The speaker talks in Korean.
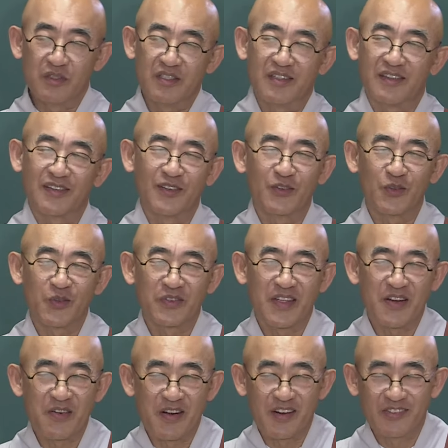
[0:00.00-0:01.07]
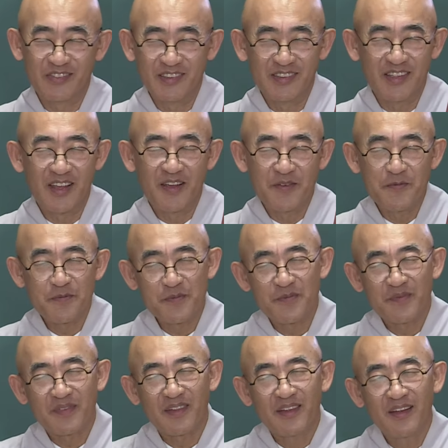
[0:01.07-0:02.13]
이런 걸 도사로 알고 있는데
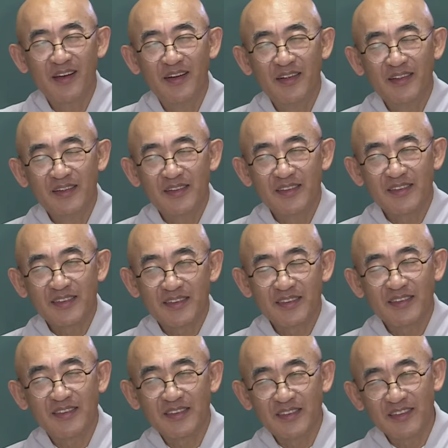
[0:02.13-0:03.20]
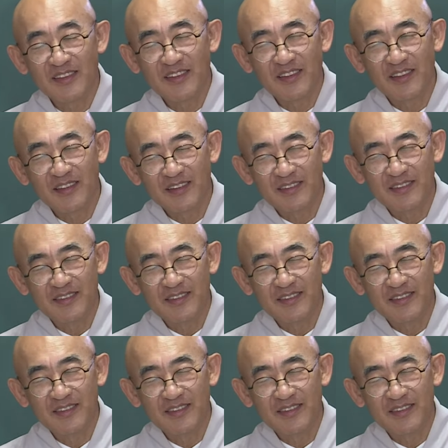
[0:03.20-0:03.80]
스승이죠.